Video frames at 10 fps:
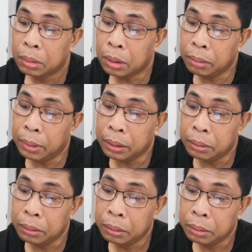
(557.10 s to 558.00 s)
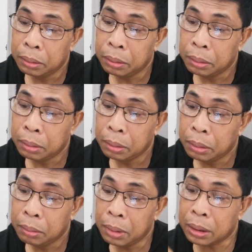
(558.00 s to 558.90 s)
saan ba to?
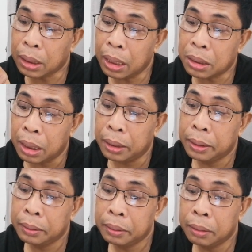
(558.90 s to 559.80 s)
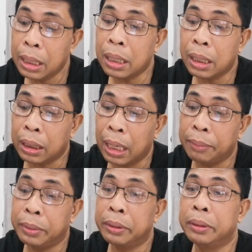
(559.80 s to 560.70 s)
Ba sa EDSA eh. Walang
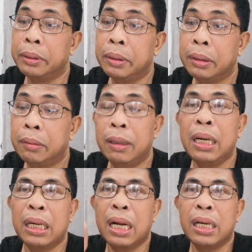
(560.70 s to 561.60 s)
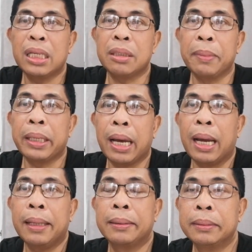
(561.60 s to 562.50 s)
reklamo, walang
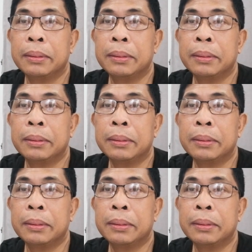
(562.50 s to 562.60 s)
nadismaya.